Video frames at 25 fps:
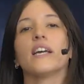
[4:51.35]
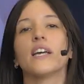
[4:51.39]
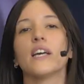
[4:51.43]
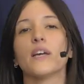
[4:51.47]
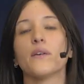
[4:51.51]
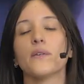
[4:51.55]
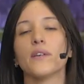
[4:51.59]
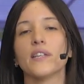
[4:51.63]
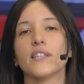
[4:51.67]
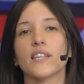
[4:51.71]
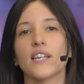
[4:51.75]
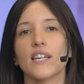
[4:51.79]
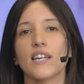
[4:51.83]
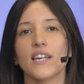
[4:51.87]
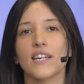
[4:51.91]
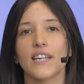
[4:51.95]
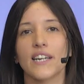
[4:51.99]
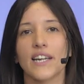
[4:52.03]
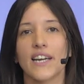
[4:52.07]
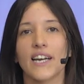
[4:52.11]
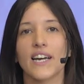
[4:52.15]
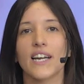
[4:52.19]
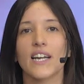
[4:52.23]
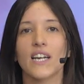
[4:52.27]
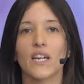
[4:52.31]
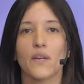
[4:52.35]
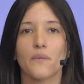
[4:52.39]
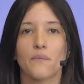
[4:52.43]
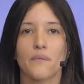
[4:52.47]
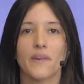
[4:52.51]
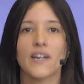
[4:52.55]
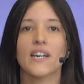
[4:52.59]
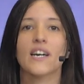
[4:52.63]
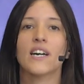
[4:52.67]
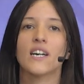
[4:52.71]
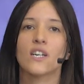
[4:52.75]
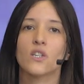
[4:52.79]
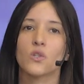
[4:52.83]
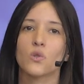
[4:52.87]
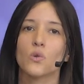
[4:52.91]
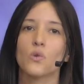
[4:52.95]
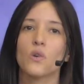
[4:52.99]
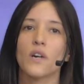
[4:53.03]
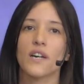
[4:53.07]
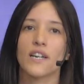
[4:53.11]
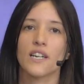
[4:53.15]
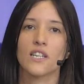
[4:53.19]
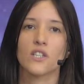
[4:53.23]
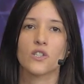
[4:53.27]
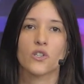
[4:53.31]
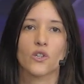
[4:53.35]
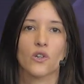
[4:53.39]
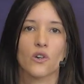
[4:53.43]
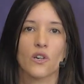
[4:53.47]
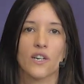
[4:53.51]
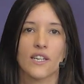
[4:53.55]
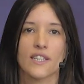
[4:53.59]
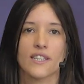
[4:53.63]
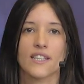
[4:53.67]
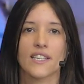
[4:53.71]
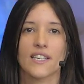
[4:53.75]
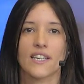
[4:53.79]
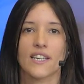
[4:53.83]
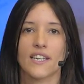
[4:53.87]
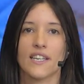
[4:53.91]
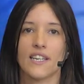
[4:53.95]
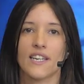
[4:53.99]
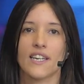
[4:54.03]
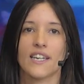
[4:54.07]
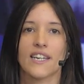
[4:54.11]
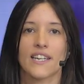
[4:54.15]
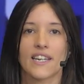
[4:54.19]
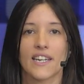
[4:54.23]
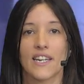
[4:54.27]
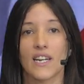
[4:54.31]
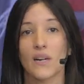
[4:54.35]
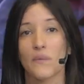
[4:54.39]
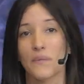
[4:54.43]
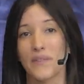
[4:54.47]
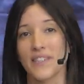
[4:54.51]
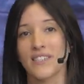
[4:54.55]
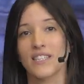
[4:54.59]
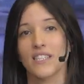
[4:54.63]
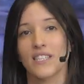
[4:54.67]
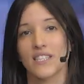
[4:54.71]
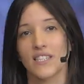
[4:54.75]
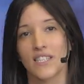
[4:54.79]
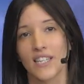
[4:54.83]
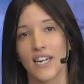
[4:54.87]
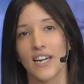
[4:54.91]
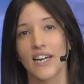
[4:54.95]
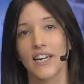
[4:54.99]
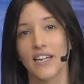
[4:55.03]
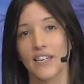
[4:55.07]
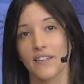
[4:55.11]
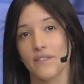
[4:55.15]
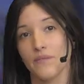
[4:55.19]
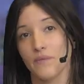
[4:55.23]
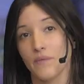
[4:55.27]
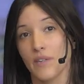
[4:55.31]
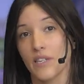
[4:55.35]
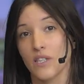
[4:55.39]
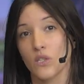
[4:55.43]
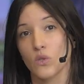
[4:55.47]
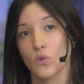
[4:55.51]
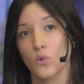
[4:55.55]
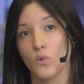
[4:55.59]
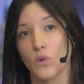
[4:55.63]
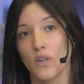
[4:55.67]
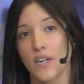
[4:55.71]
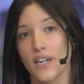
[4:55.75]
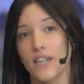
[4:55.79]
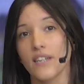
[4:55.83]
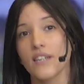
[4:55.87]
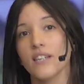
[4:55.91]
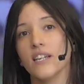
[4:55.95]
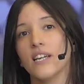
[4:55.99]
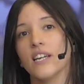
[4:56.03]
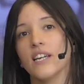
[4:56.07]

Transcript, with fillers: evitar agregarle más azúcar al chocolate que ya generalmente trae azúcar.